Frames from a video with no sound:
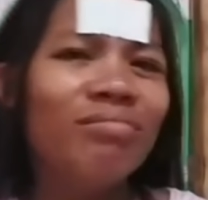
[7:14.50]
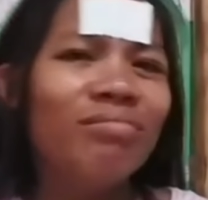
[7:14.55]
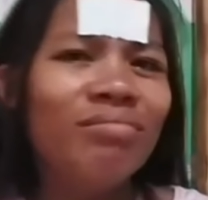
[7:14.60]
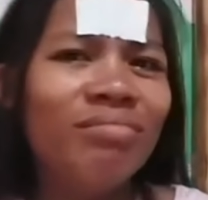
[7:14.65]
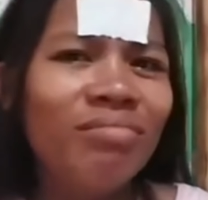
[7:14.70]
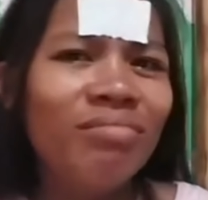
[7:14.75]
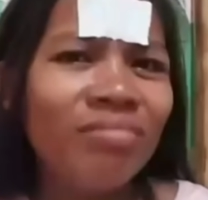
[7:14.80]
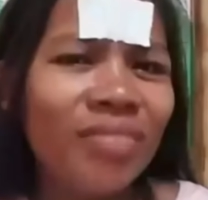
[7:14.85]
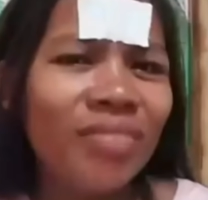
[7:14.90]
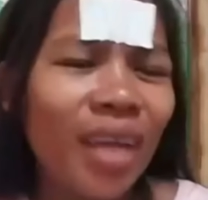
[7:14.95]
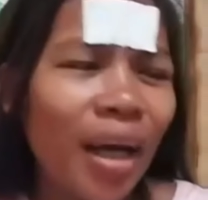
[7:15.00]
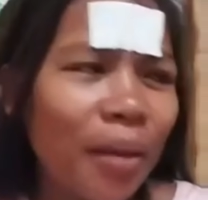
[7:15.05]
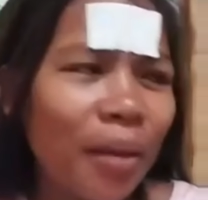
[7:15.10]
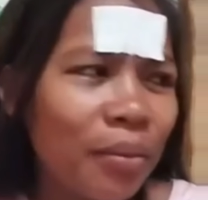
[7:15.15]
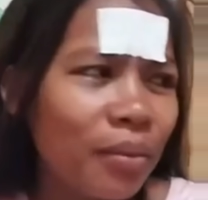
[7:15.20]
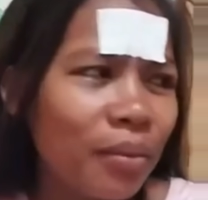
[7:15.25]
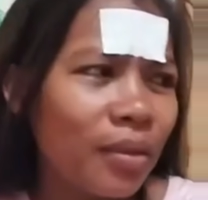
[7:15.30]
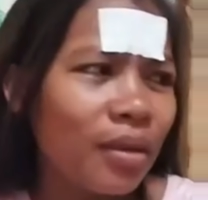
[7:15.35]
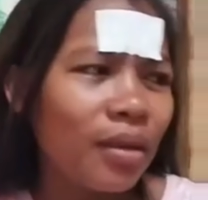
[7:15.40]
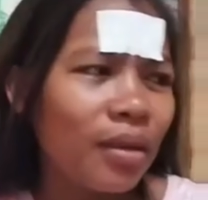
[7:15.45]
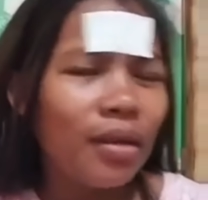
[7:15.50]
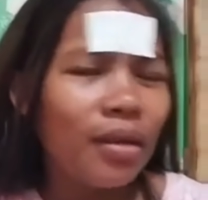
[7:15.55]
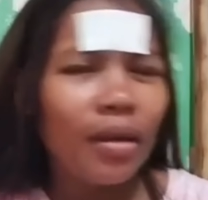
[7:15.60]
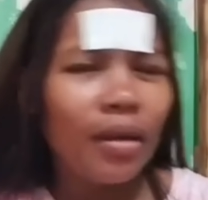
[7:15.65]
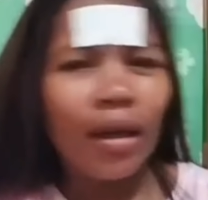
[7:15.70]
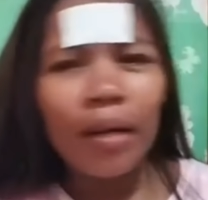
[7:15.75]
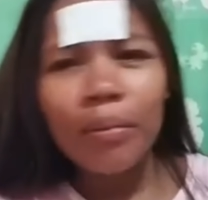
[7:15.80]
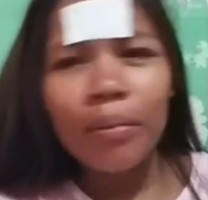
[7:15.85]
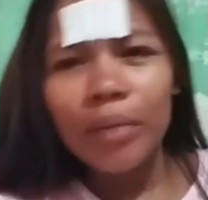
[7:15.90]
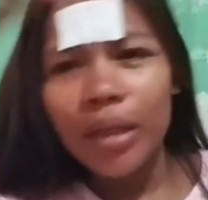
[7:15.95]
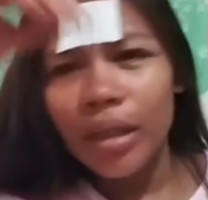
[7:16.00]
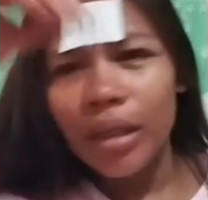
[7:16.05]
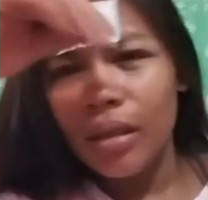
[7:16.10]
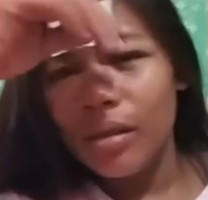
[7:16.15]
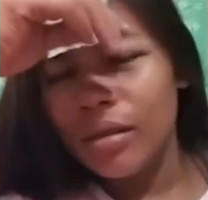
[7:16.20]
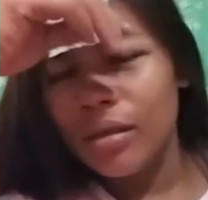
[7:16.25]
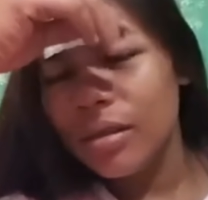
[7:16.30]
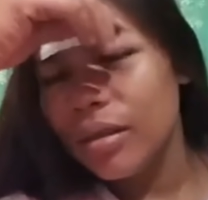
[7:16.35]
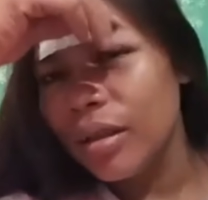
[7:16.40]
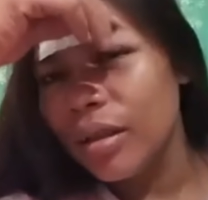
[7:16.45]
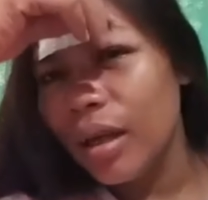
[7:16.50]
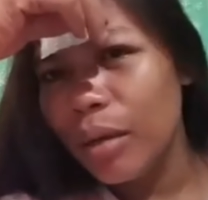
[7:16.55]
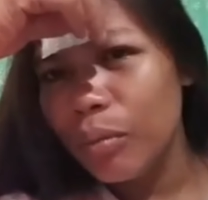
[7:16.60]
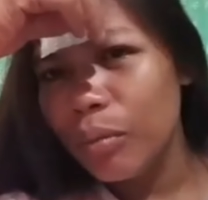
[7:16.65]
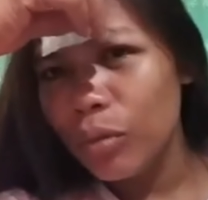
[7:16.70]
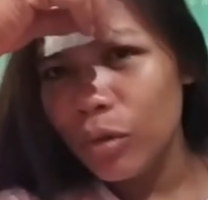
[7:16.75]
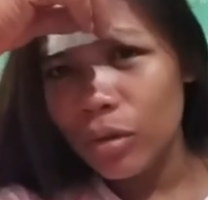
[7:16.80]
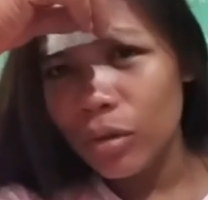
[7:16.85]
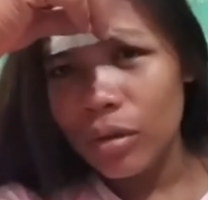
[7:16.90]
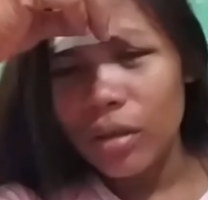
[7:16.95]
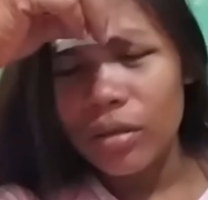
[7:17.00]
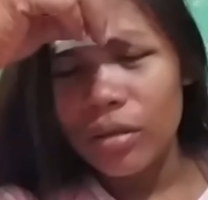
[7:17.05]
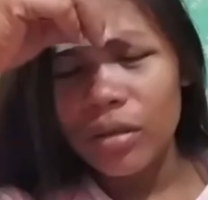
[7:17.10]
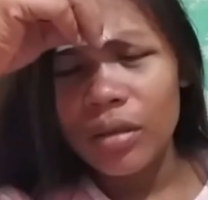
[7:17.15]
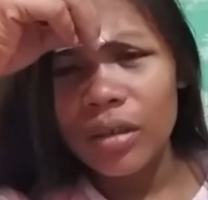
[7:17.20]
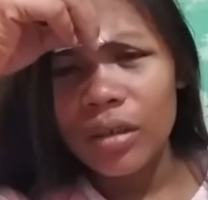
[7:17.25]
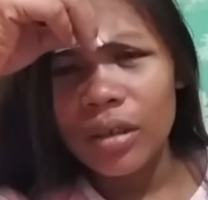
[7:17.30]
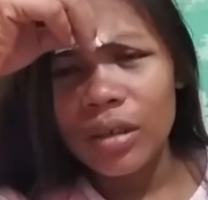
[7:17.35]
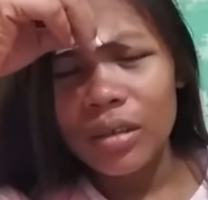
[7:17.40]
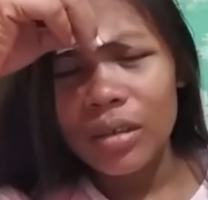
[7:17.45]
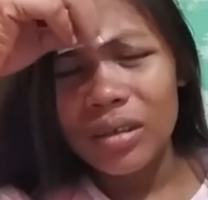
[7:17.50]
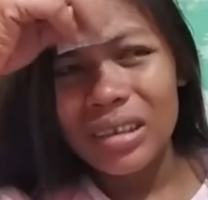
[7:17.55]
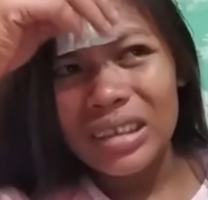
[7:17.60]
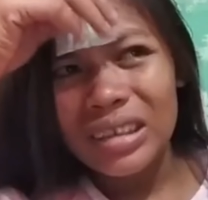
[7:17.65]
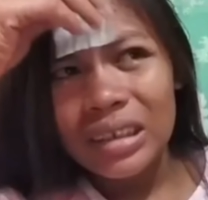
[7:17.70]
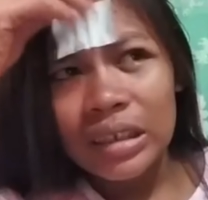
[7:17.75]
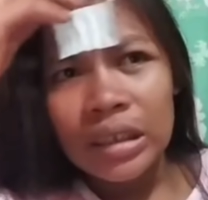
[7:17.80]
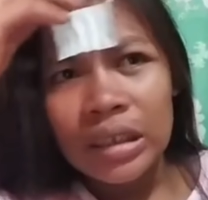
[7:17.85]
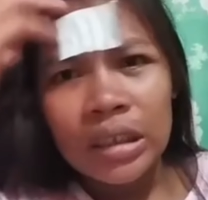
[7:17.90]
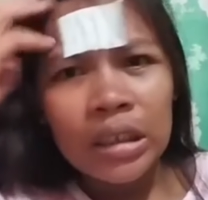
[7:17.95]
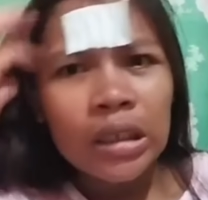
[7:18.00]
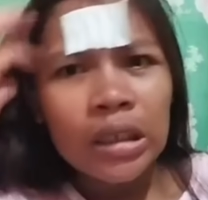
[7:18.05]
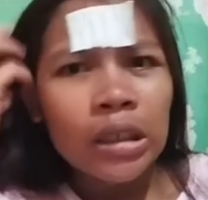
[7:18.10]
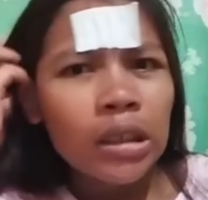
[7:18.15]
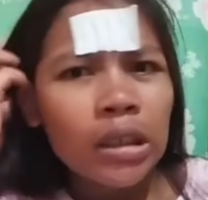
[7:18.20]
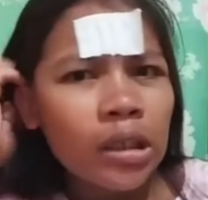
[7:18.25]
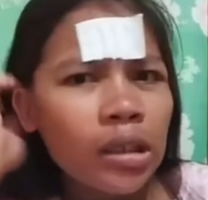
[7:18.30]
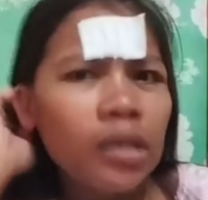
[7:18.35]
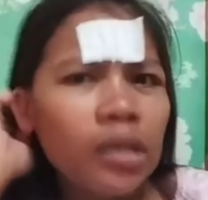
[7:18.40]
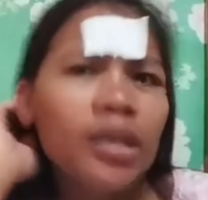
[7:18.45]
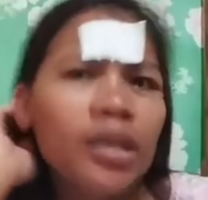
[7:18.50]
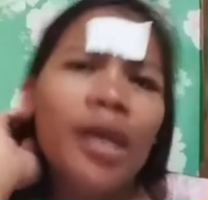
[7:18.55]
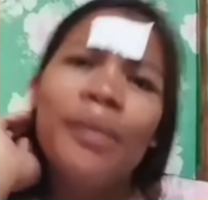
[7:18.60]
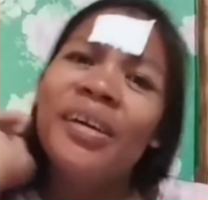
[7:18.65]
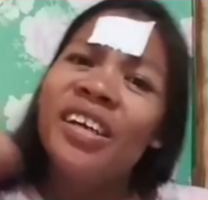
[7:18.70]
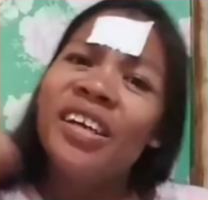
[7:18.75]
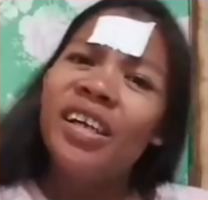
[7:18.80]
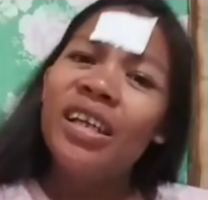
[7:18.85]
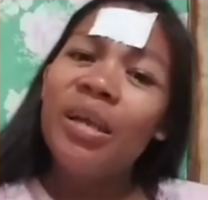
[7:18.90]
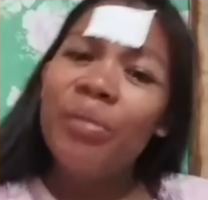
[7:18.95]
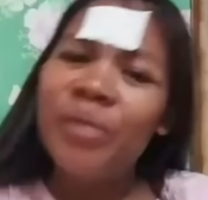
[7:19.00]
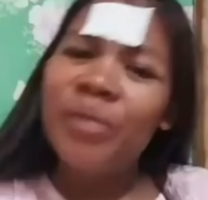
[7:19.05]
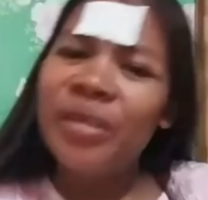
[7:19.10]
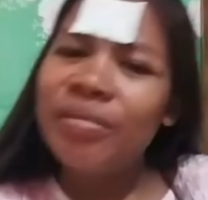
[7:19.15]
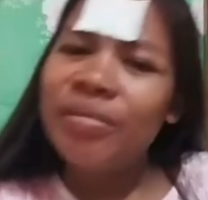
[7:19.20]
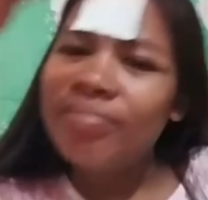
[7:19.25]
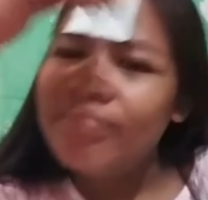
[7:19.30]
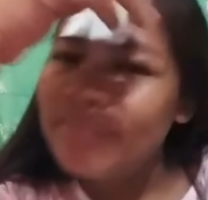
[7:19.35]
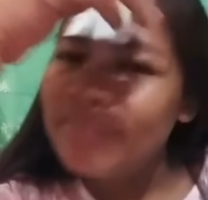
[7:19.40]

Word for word: Mm, dam, dami. Damot. Tapos anak ng... Dami nga, dami.